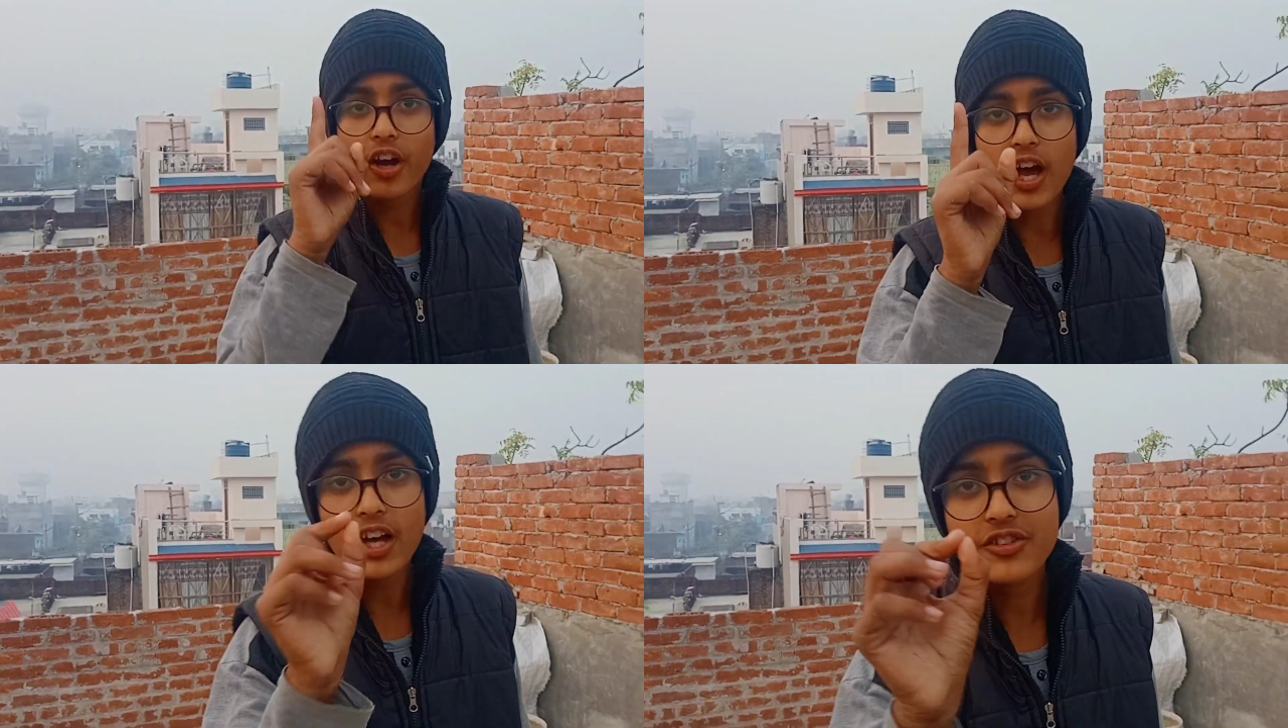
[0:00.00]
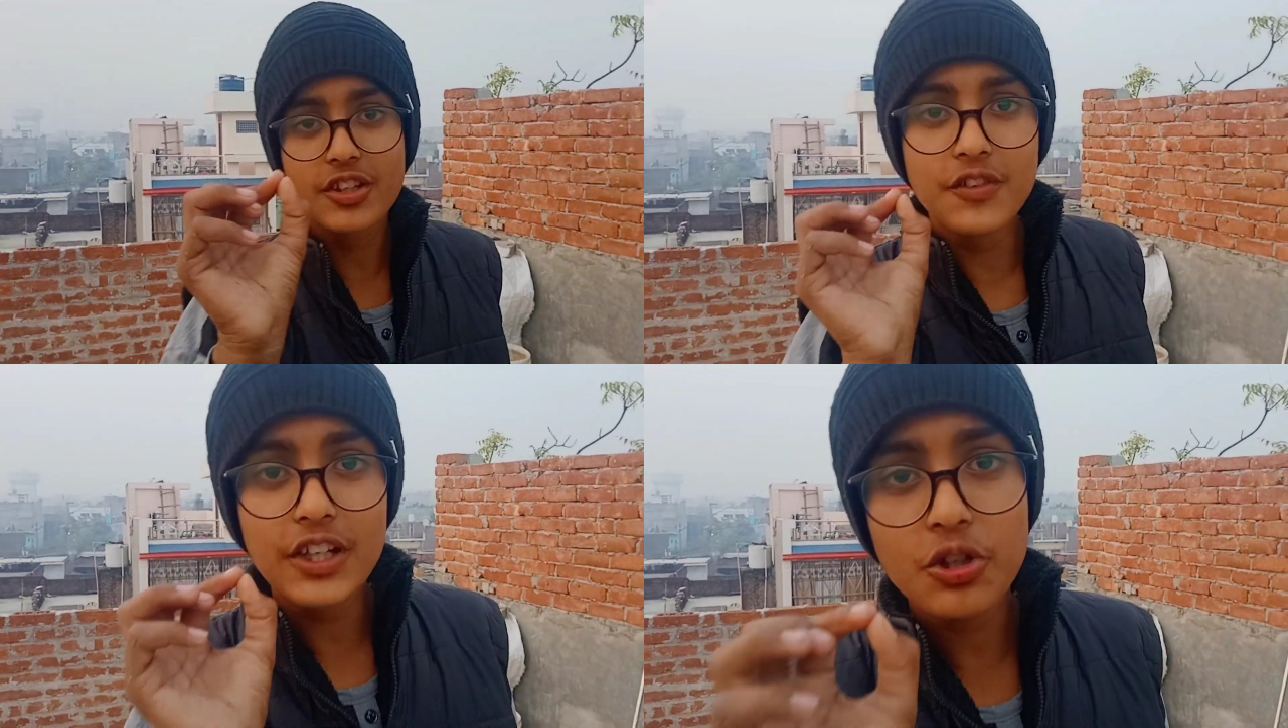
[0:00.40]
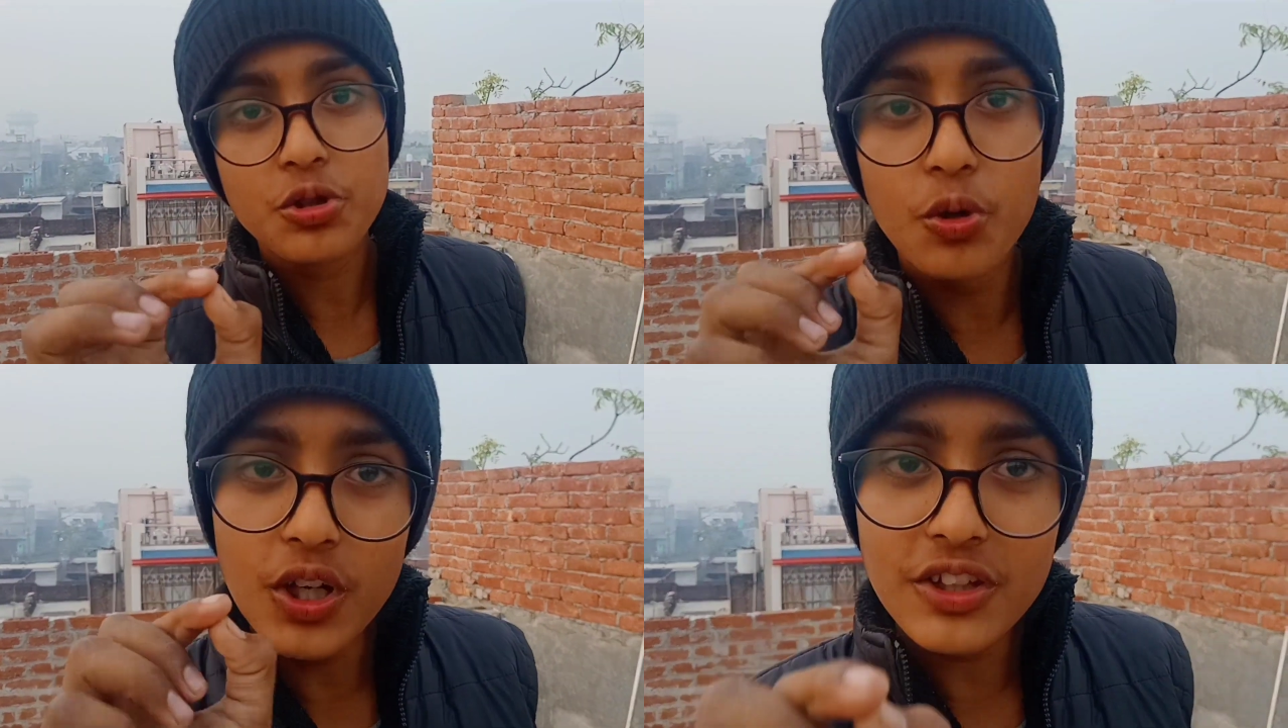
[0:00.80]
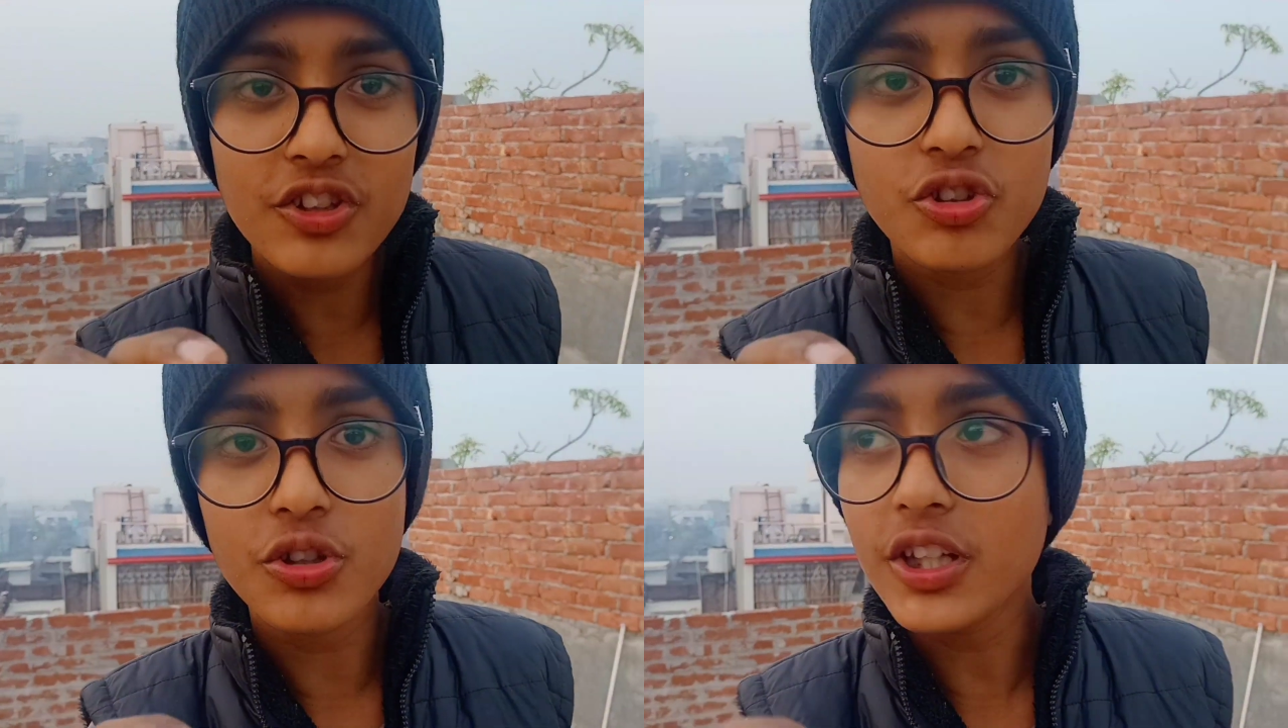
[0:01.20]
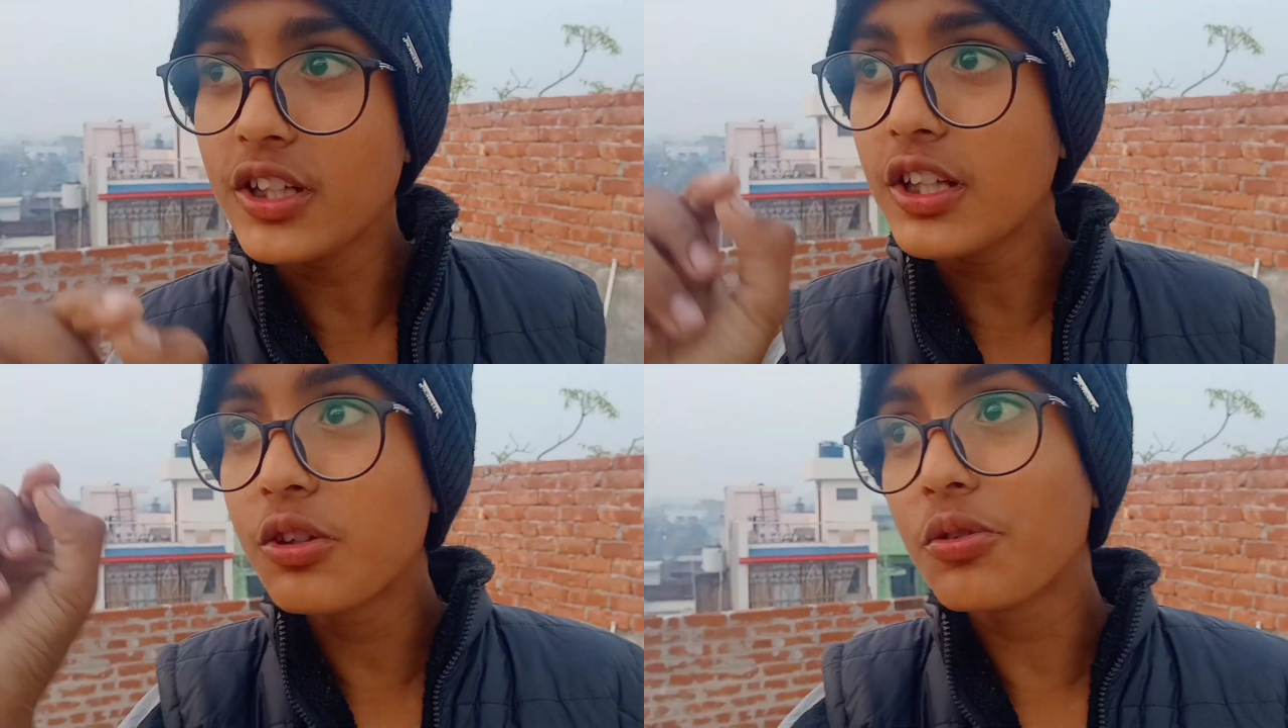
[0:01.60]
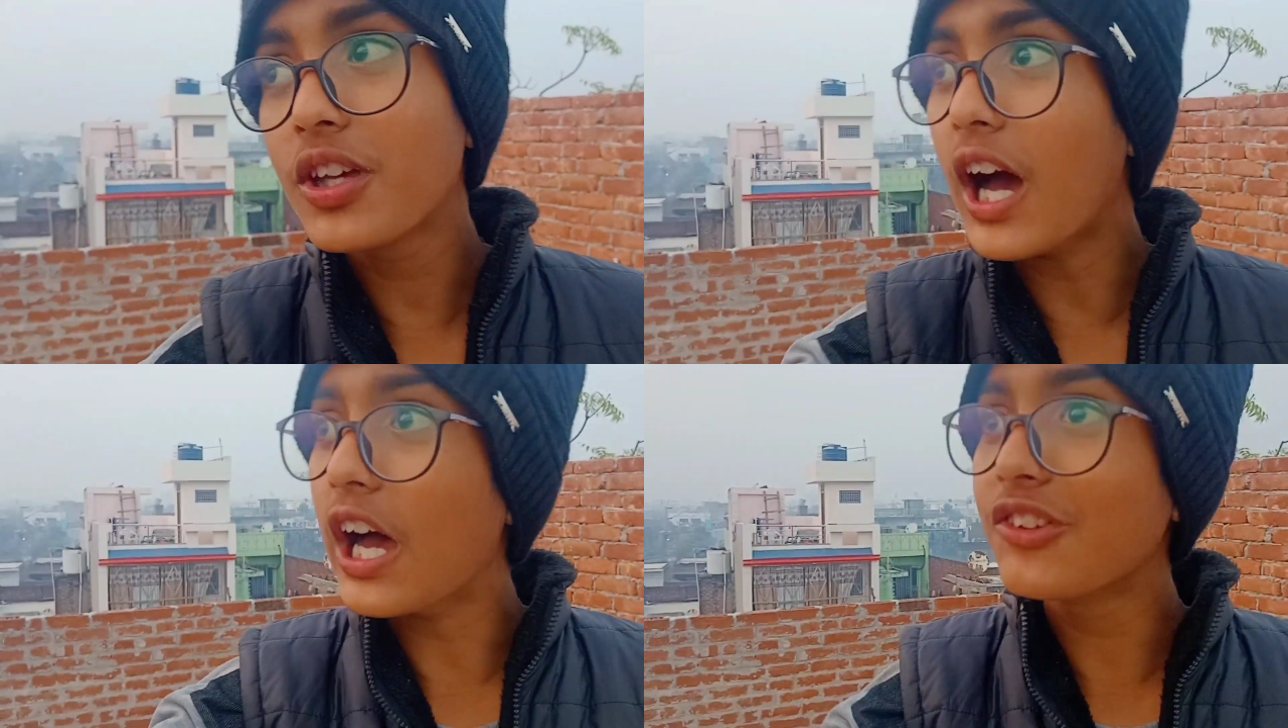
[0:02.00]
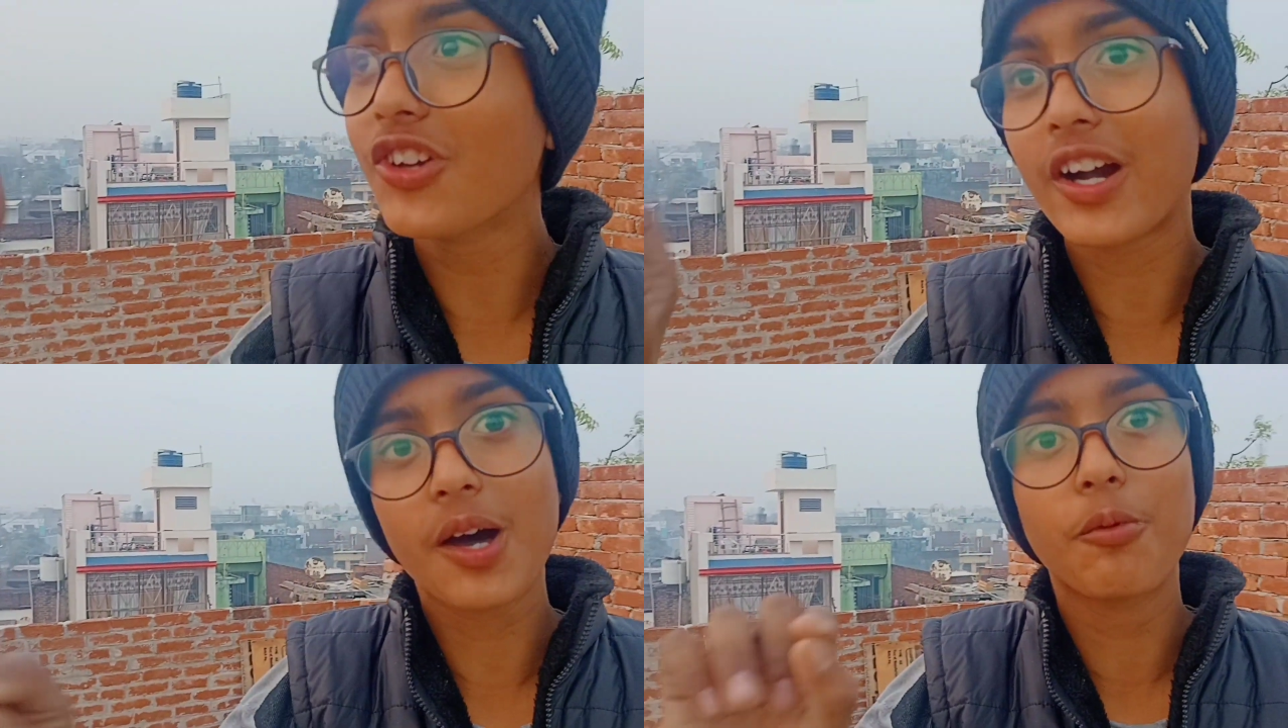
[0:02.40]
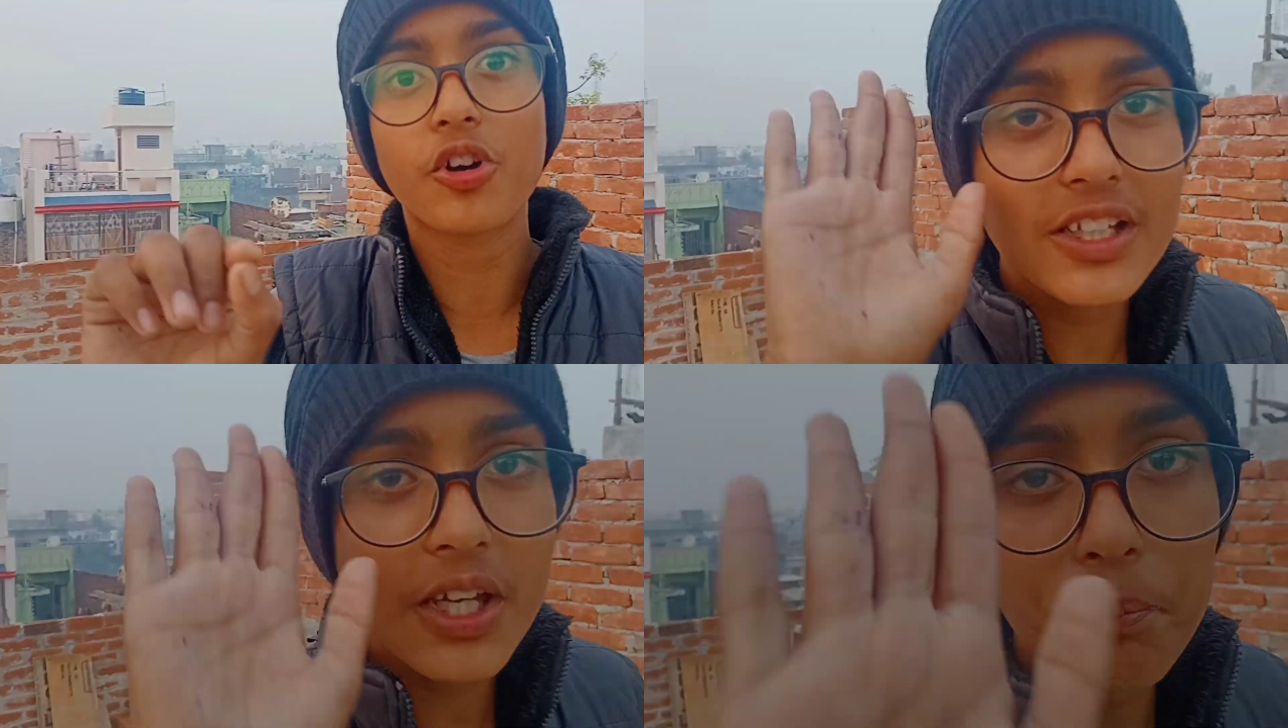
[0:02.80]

आज की वीडियो थोड़ी सी छोटी थी क्योंकि आज जाड़ा बहुत है